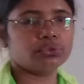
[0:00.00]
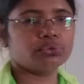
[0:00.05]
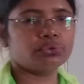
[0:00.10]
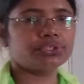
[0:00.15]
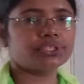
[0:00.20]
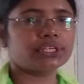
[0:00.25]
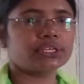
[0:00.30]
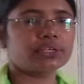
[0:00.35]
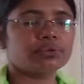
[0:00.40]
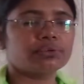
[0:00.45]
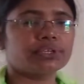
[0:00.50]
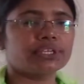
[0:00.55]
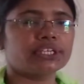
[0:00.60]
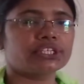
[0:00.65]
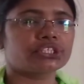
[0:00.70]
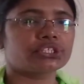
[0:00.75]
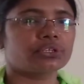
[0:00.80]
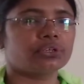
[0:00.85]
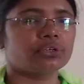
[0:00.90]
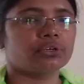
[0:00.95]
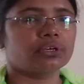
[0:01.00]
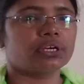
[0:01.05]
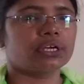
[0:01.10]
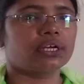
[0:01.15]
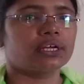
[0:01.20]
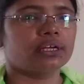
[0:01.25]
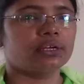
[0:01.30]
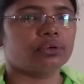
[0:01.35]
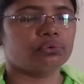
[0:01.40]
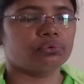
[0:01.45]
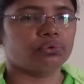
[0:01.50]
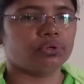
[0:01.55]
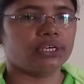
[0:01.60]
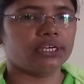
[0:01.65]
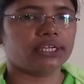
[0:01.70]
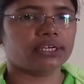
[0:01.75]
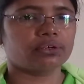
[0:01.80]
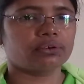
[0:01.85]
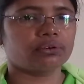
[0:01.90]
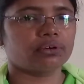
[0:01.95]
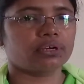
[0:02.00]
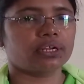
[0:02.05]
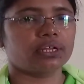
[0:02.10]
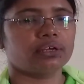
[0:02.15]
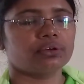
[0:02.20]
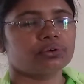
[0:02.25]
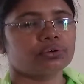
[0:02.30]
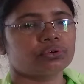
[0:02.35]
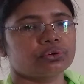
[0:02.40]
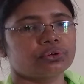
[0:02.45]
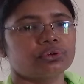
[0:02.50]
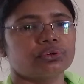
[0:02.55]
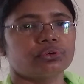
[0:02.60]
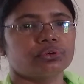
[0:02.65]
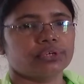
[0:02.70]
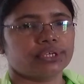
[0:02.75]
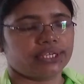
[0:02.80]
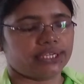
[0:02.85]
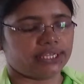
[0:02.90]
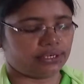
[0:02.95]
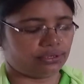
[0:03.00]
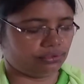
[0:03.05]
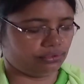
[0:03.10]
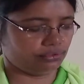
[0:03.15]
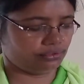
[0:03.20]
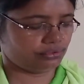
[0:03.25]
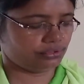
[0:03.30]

দুইটা করে সংখ্যা উল্লেখ করা হলো কেন